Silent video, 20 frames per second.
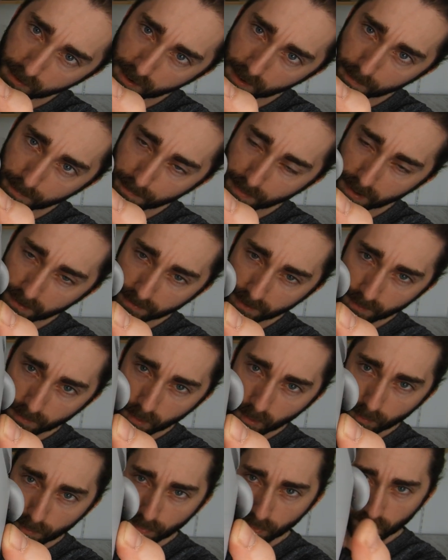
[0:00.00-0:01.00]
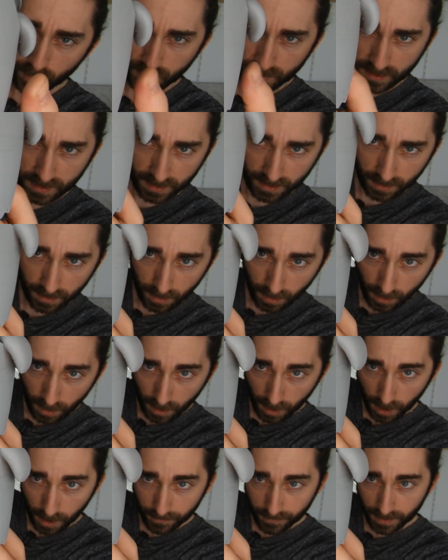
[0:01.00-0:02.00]
j'ai pas vraiment poncé
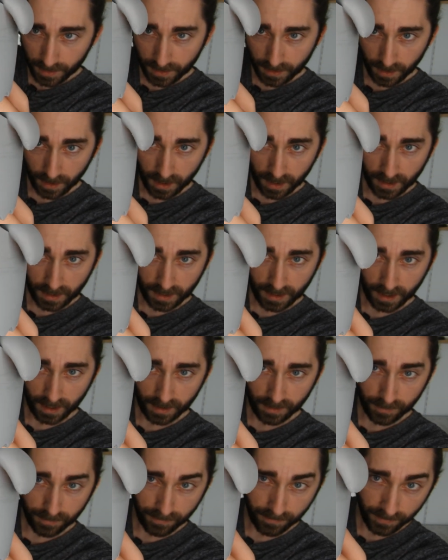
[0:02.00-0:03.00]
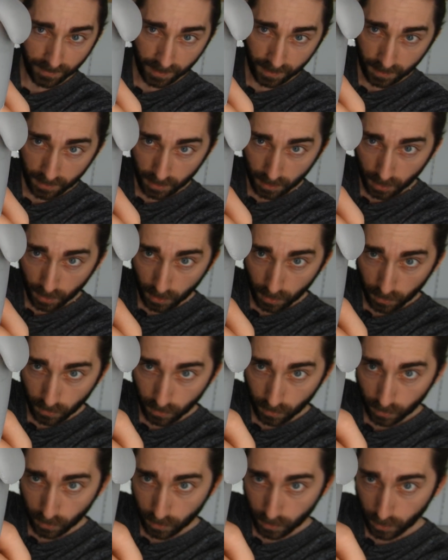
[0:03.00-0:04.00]
avec un grain fin
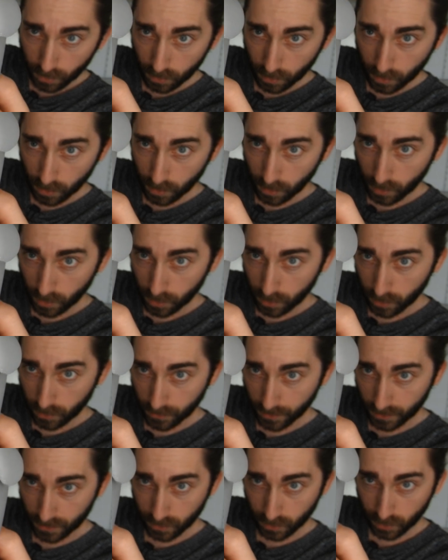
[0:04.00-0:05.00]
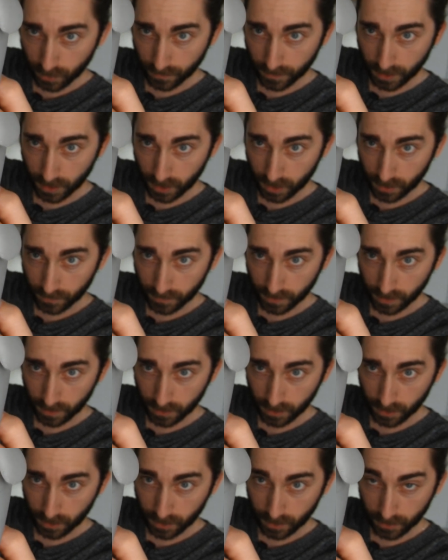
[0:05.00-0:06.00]
donc de toute façon je vais,
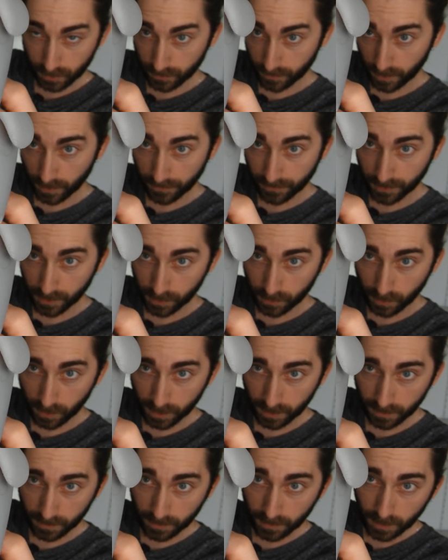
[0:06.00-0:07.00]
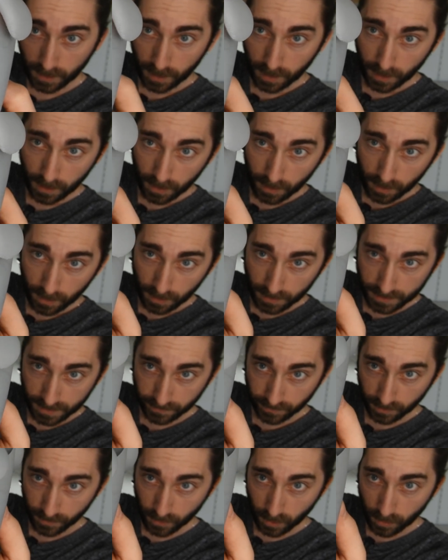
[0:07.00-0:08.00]
je vais le fignoler hein. Là, c'est
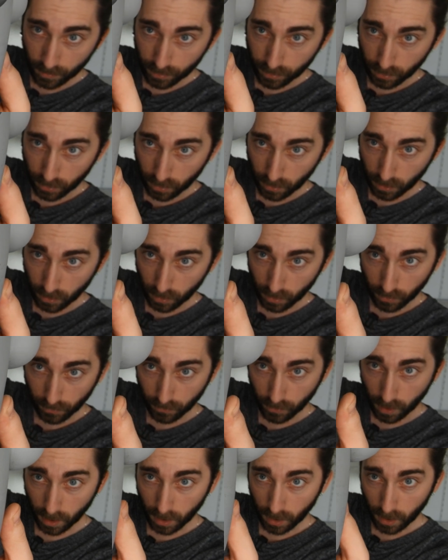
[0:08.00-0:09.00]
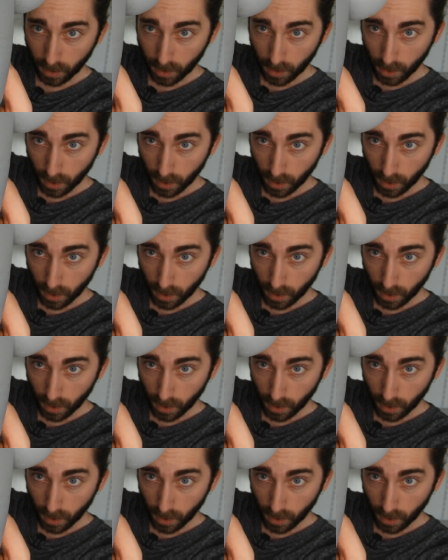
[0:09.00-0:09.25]
vraiment pour euh, voir